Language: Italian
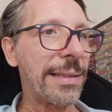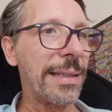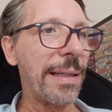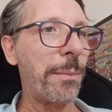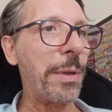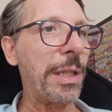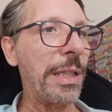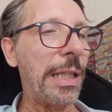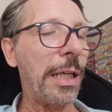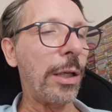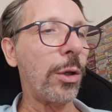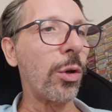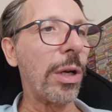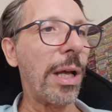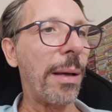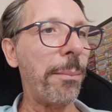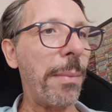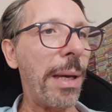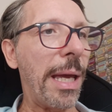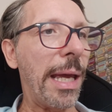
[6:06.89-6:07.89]
se mi
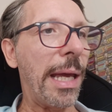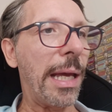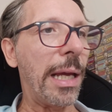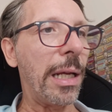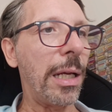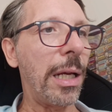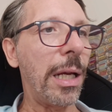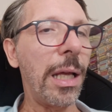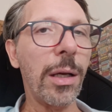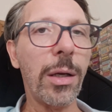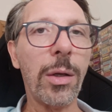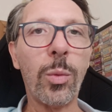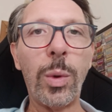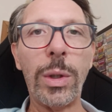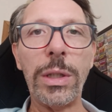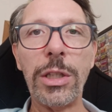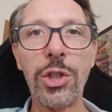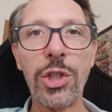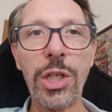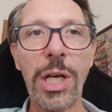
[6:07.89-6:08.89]
dicono a me il
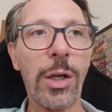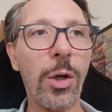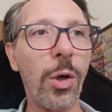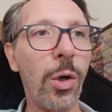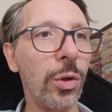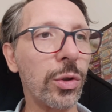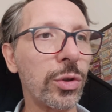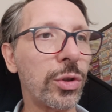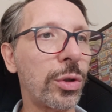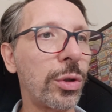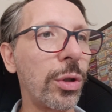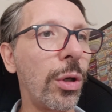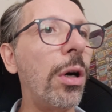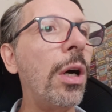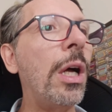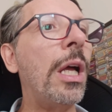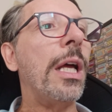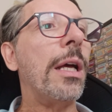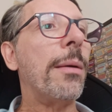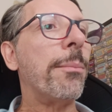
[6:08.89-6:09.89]
15 agosto,